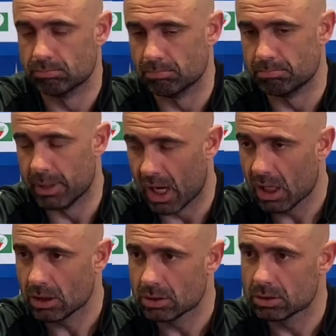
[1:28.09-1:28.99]

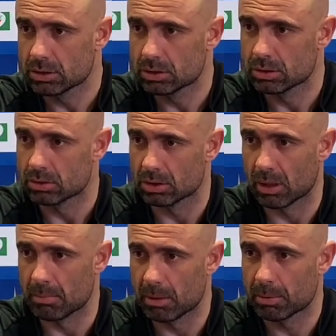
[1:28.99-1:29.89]
bien. On
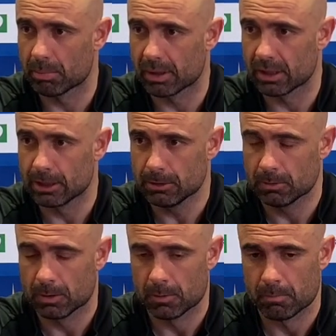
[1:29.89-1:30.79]
a bien préparé
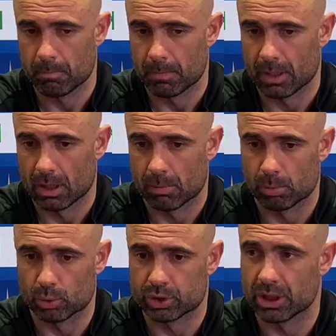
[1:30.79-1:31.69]

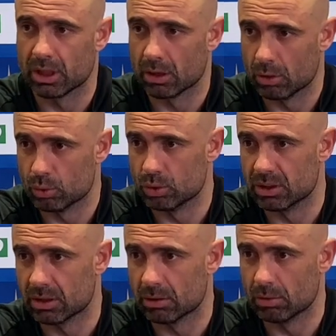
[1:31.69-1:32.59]
pour enchaîner le
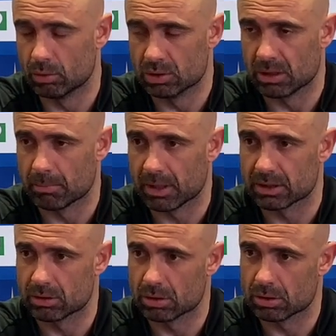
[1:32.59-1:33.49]
deuxième,
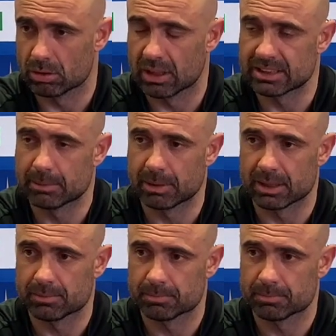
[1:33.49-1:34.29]
match de, la semaine.